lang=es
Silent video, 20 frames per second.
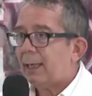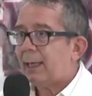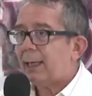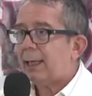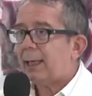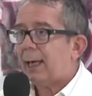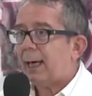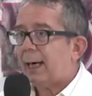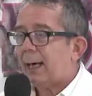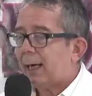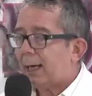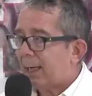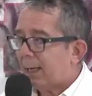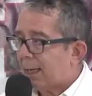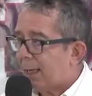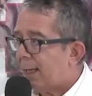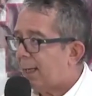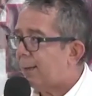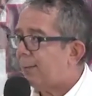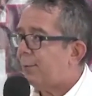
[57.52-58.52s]
al
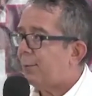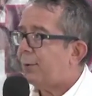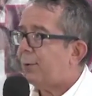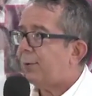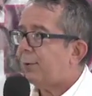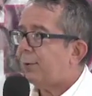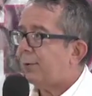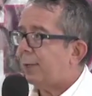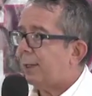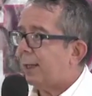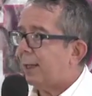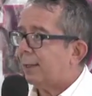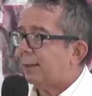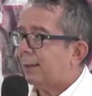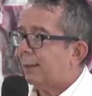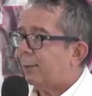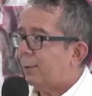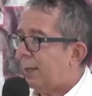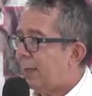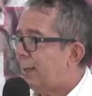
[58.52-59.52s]
reclamo de las
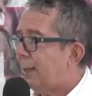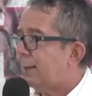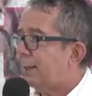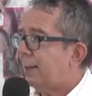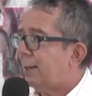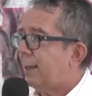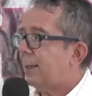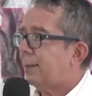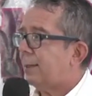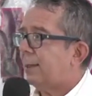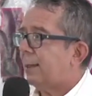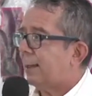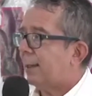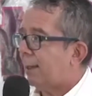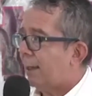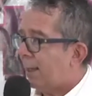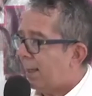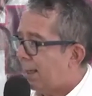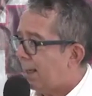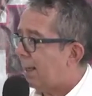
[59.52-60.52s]
audiencias de
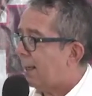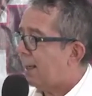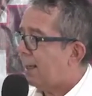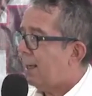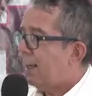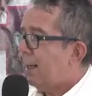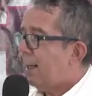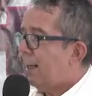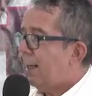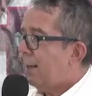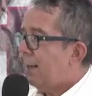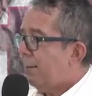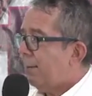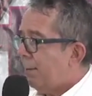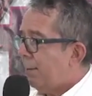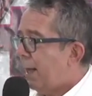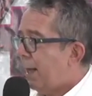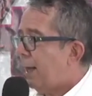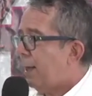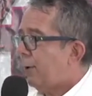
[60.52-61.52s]
tener
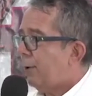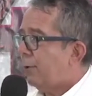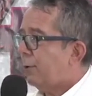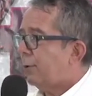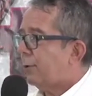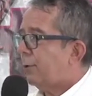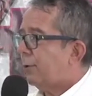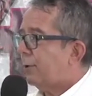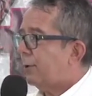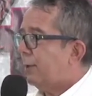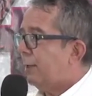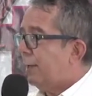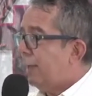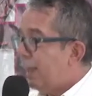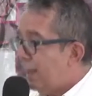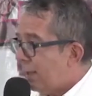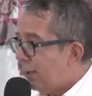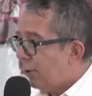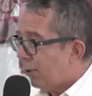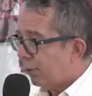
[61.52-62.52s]
medios
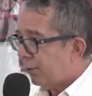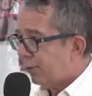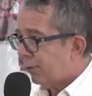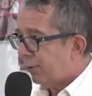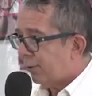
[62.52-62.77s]
dignos